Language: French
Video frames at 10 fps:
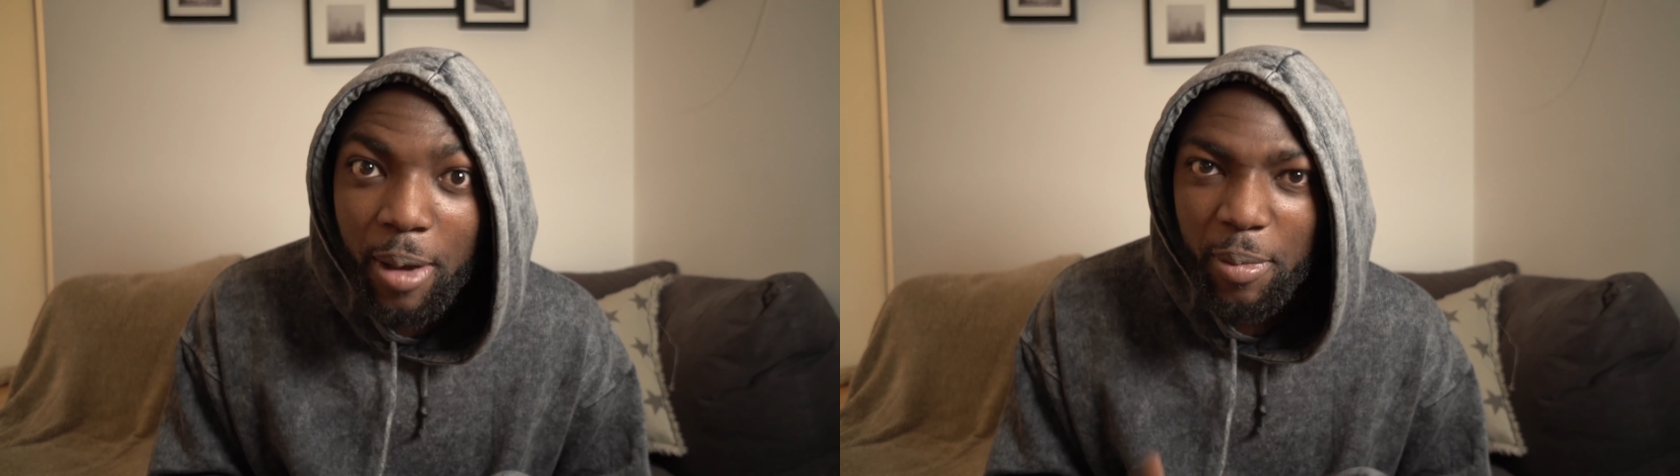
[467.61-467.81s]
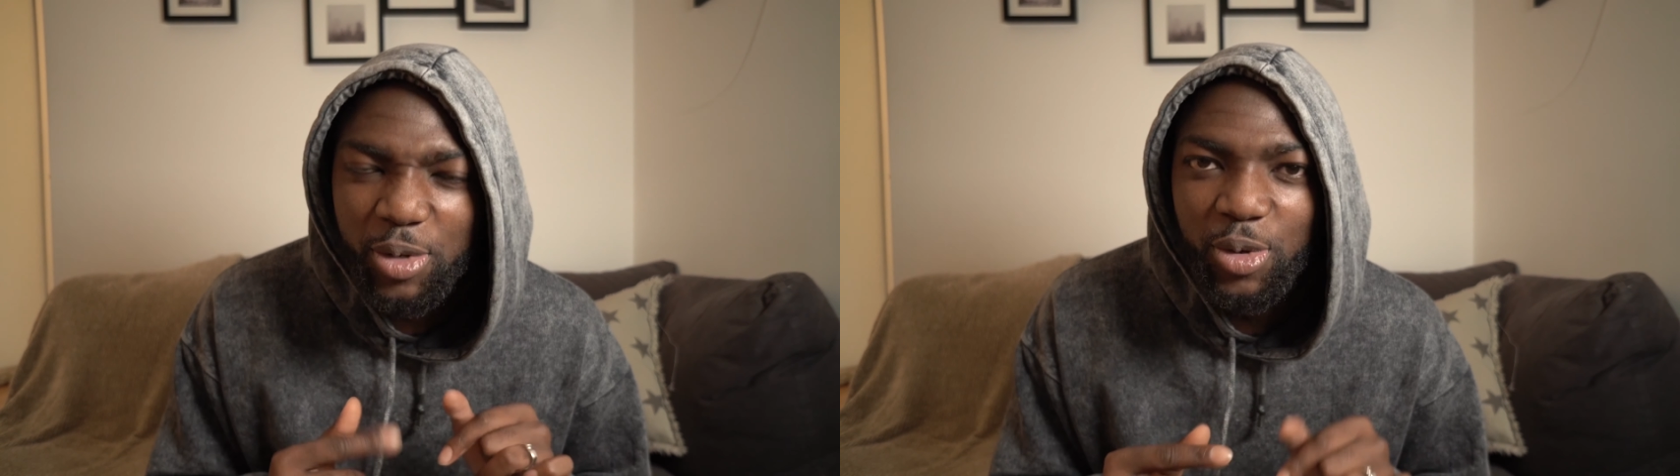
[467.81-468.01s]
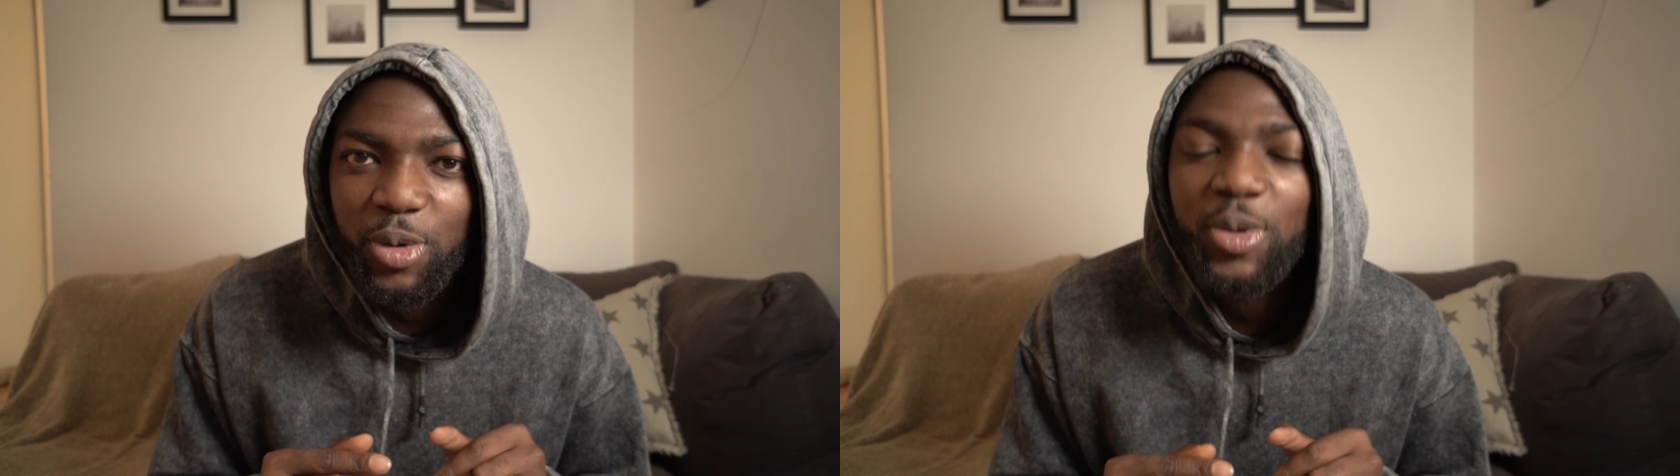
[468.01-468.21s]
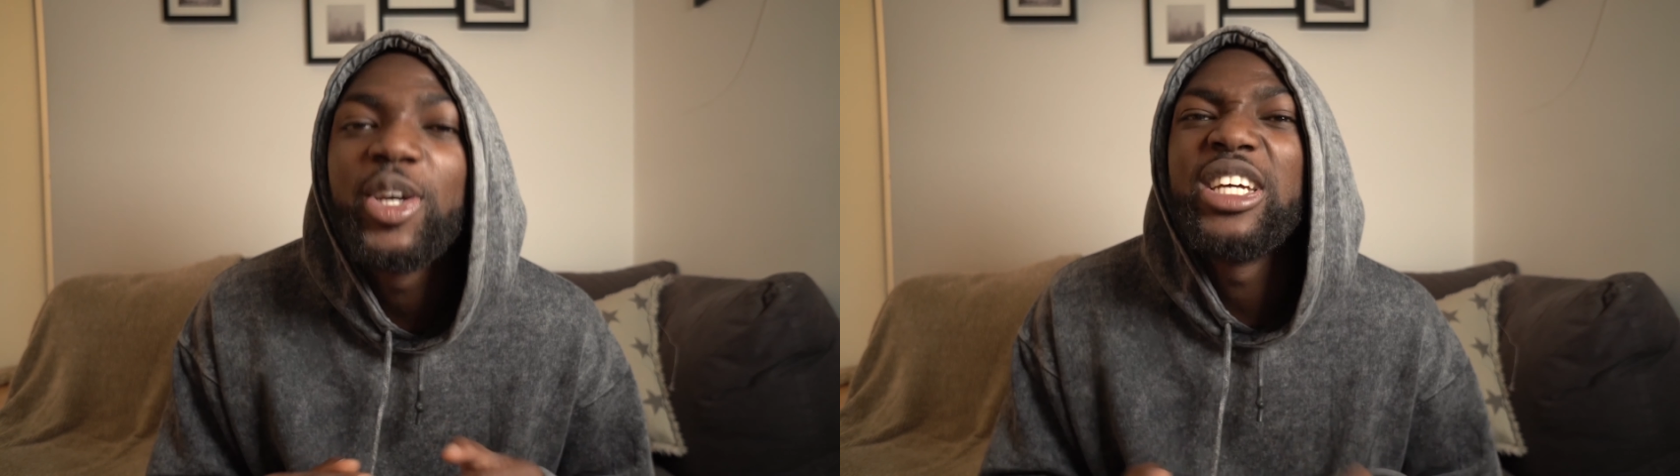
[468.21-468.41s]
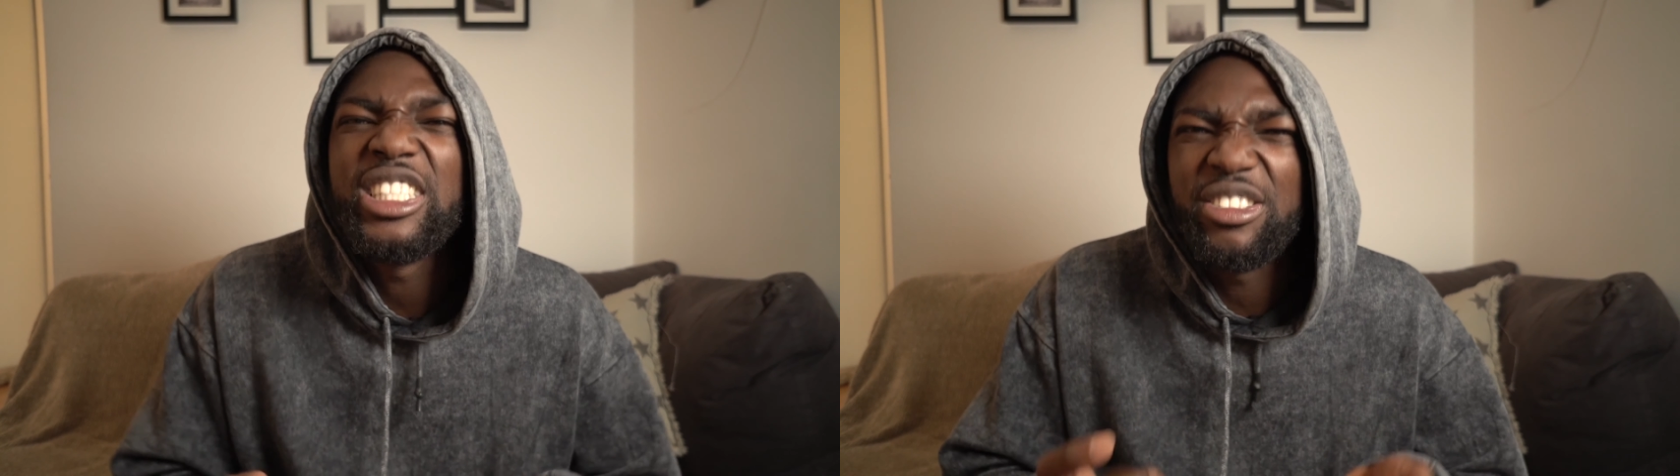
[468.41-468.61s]
parce que
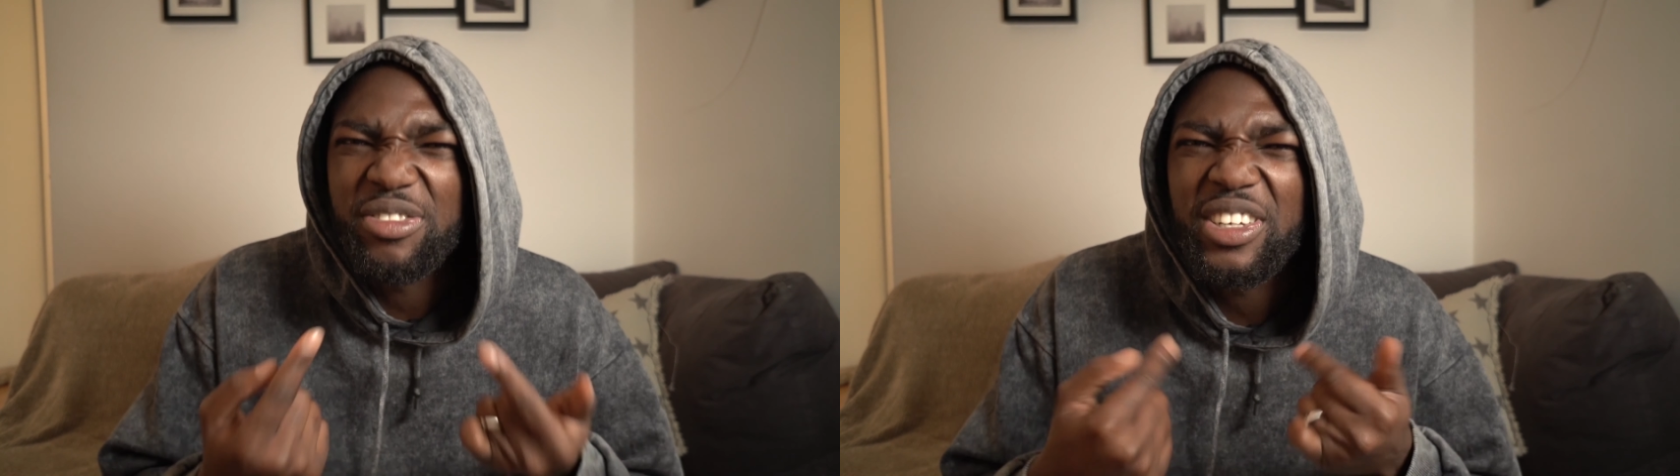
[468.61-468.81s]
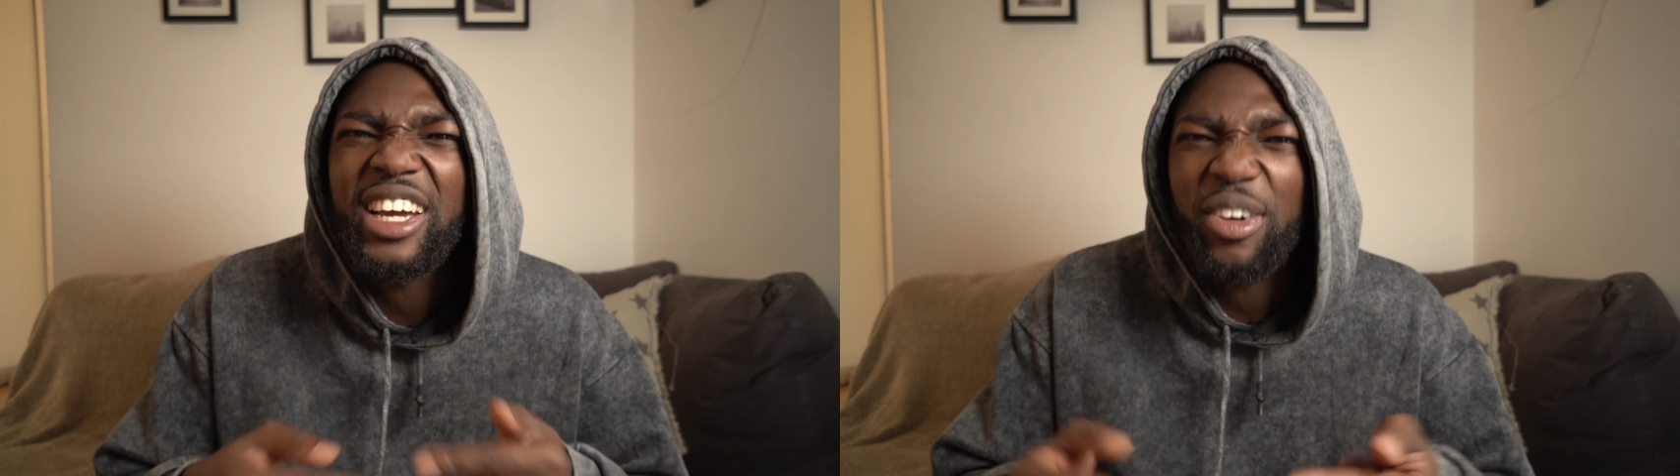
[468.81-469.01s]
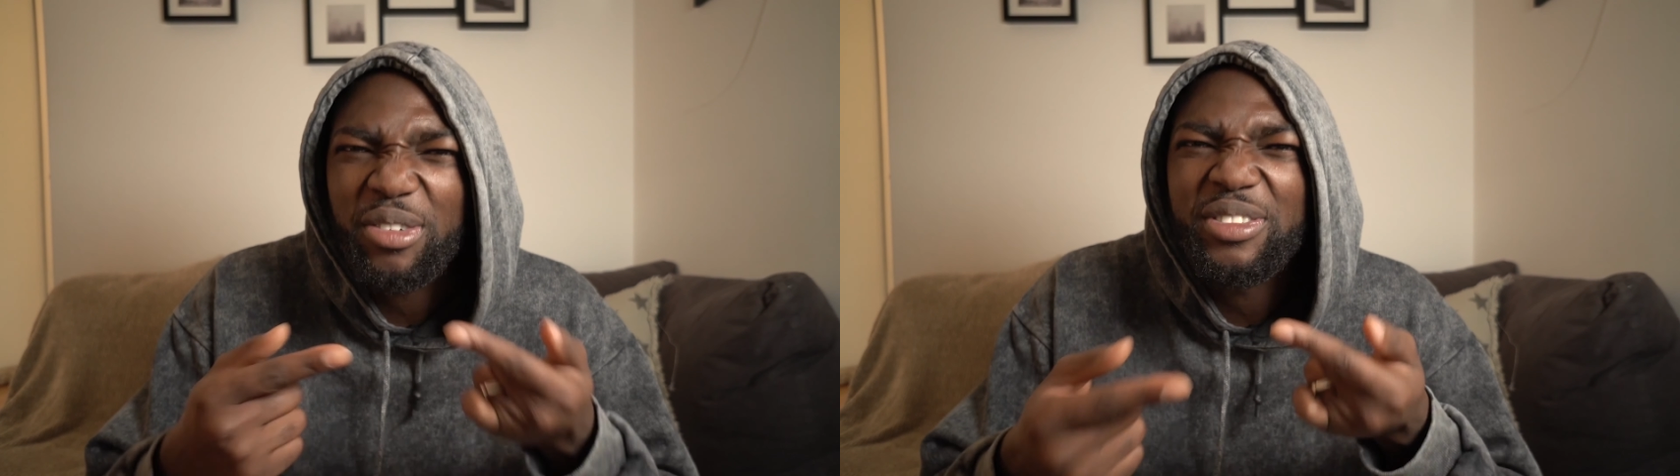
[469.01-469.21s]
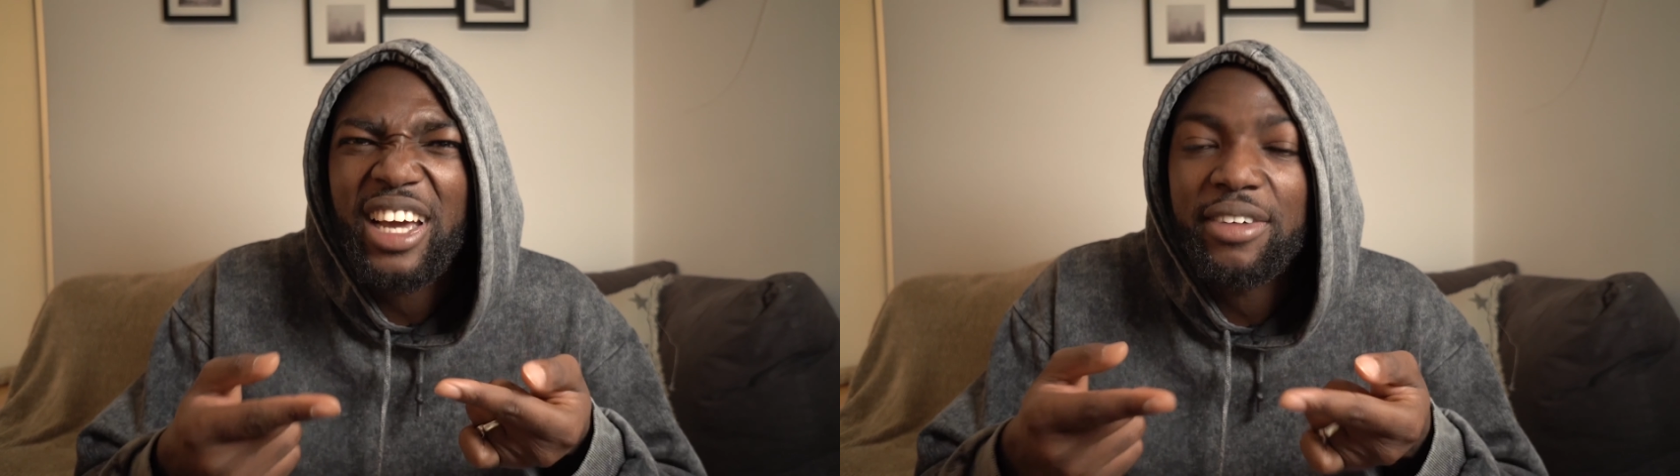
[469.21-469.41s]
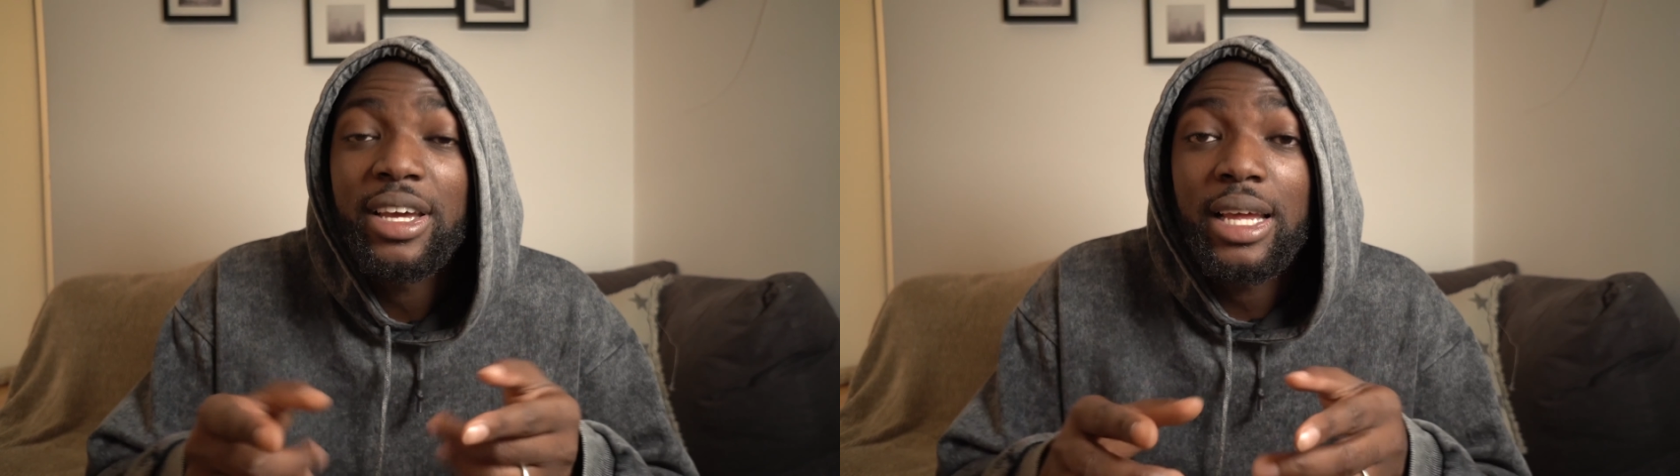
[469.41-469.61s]
je vais
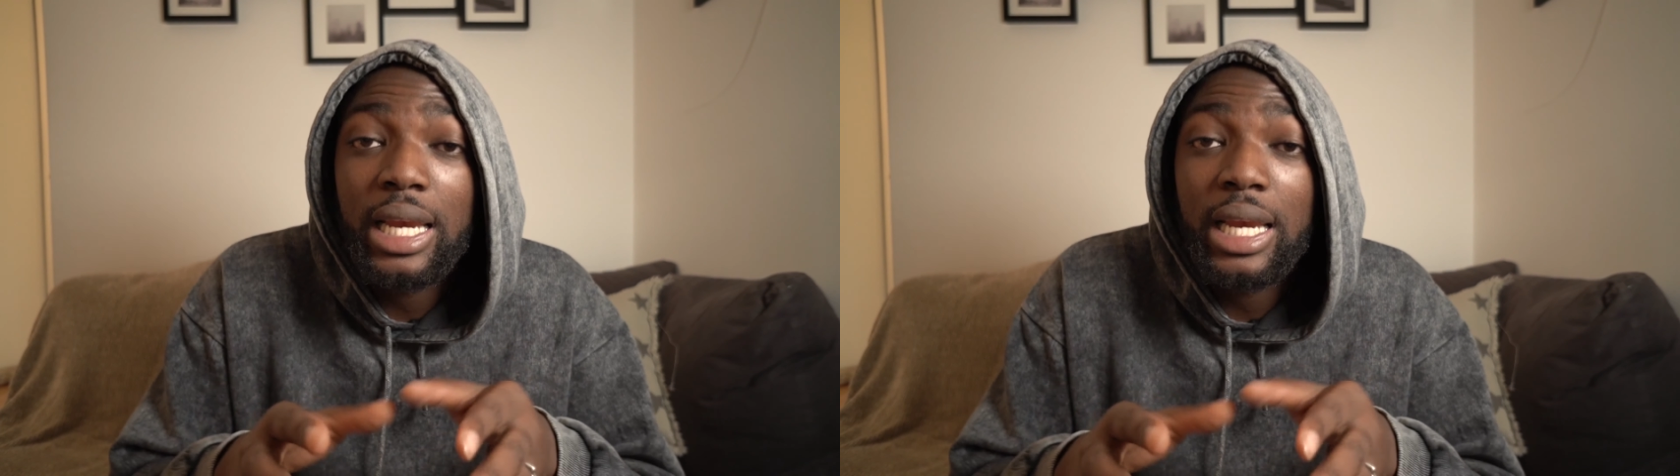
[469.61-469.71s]
revenir.